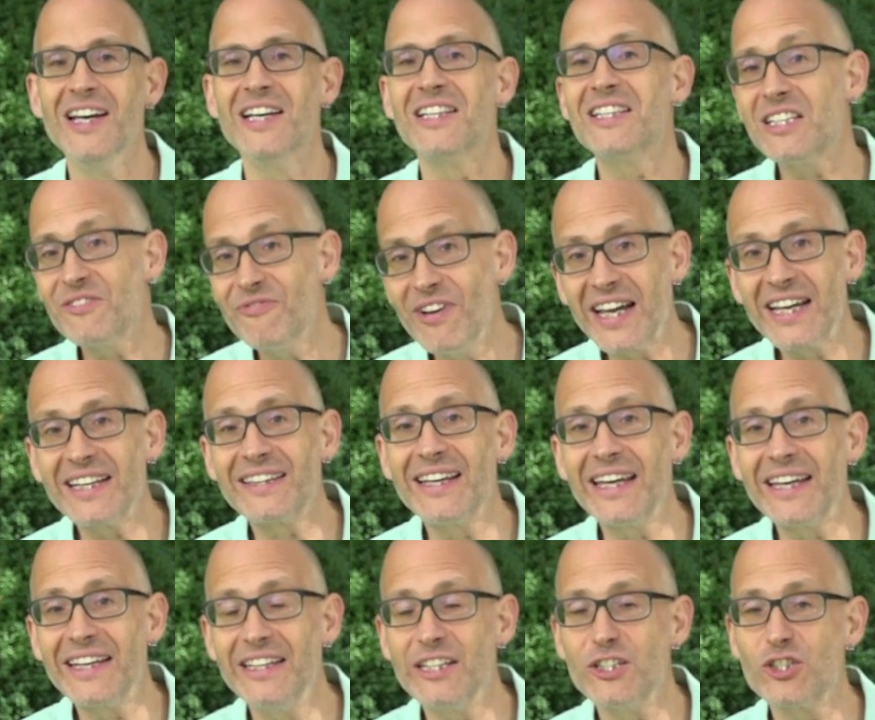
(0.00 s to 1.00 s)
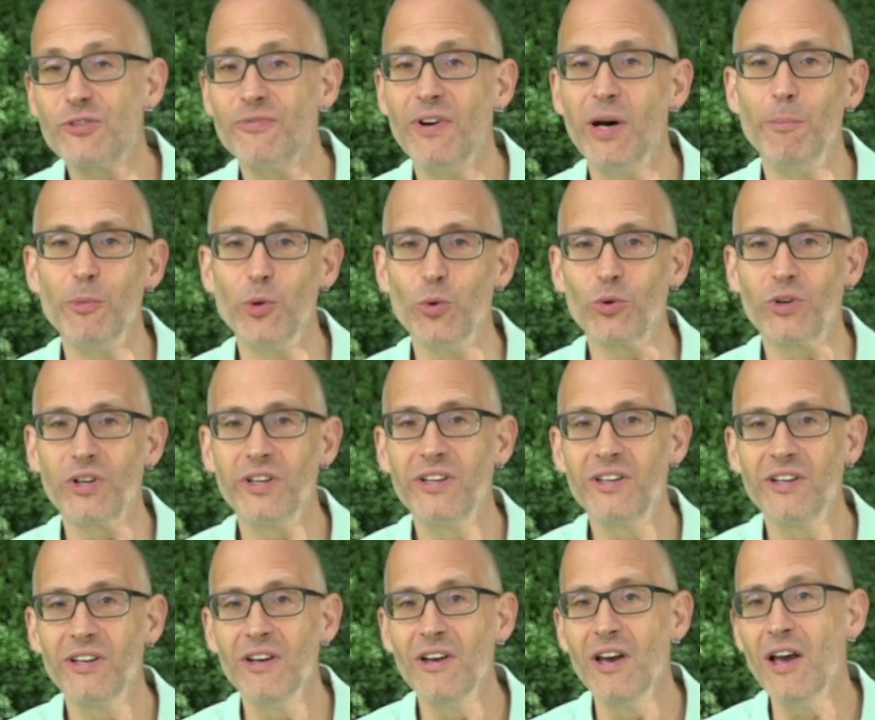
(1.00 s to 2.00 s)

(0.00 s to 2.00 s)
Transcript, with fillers: Das wäre technisch zwar möglich,